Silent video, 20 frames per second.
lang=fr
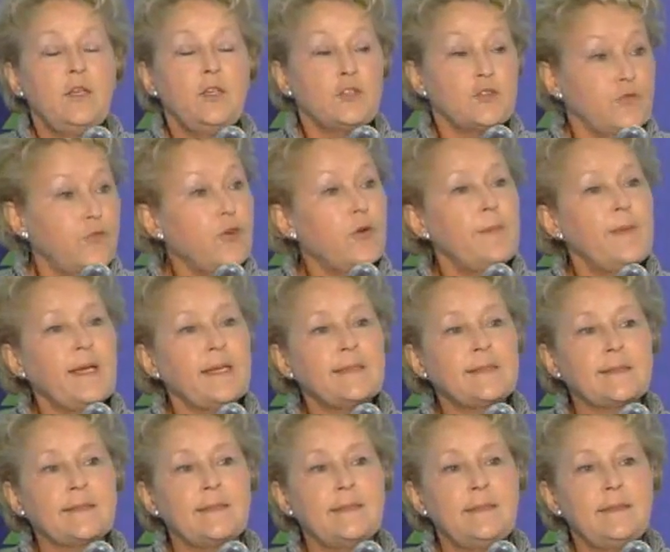Je vous
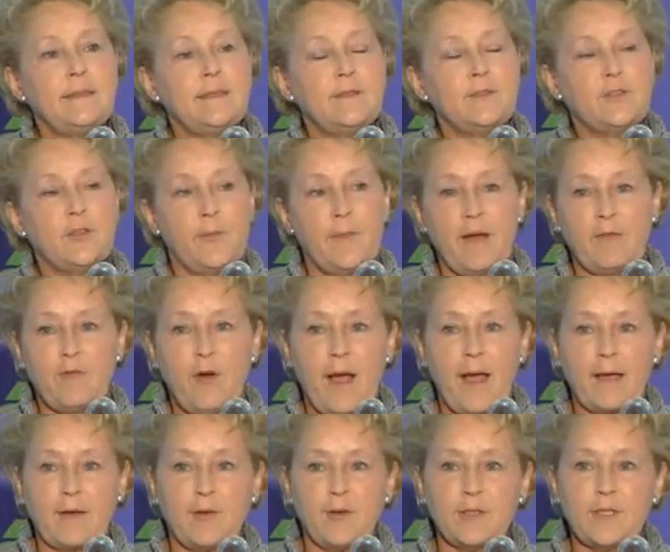remercie de
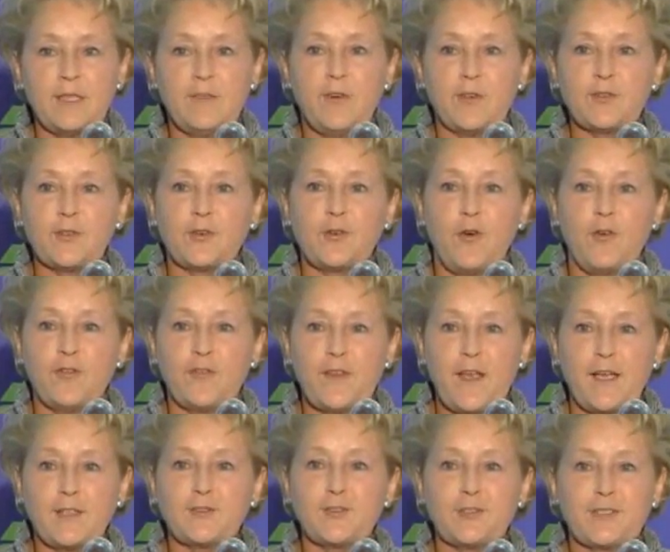m'avoir accordé votre
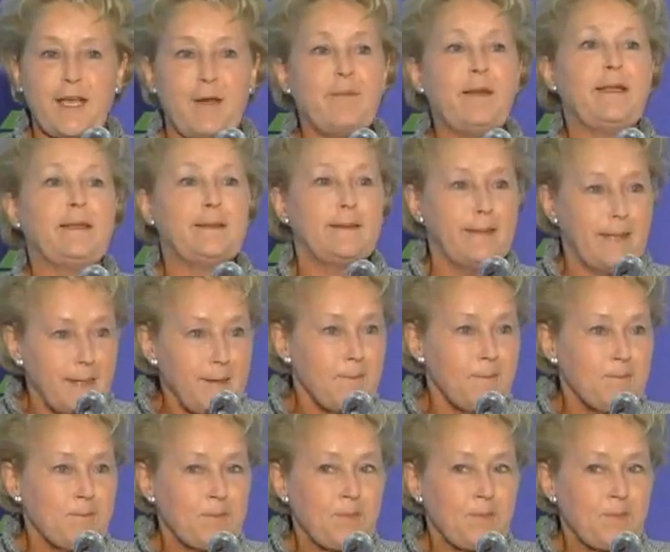confiance jusqu'à maintenant